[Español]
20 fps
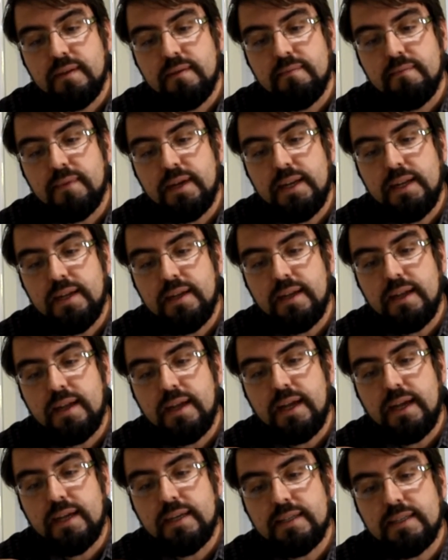¿vale?
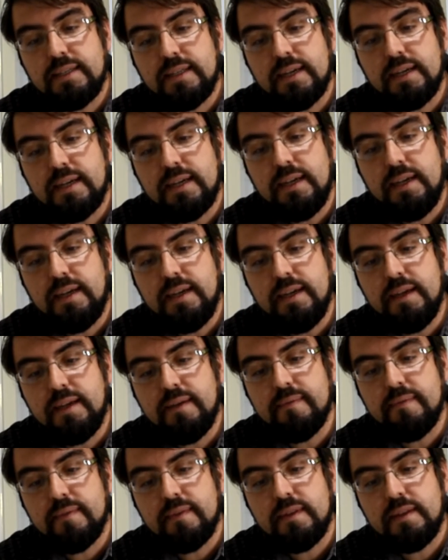Hasta
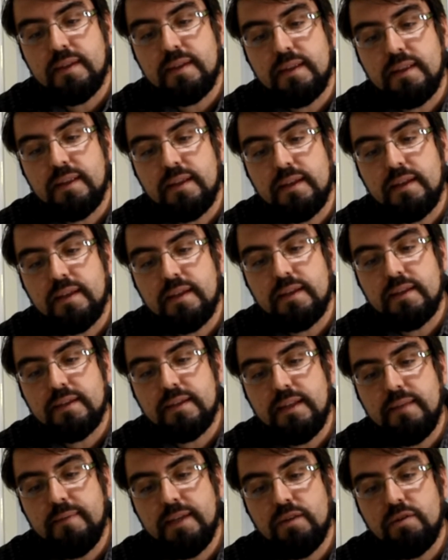que se
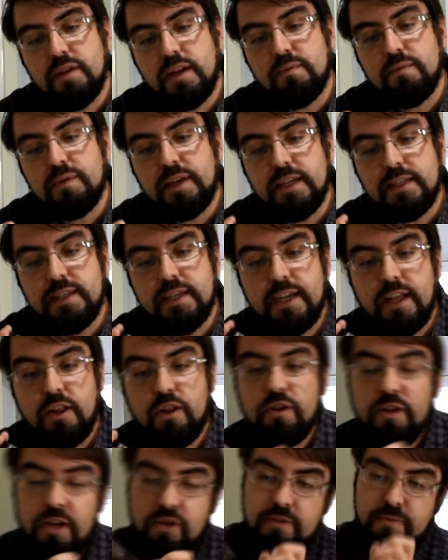eliminan todas las burbujitas. Si hay
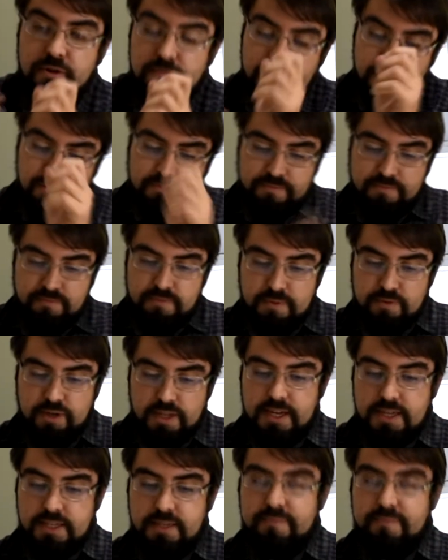algo de polvillo, podemos hacer así.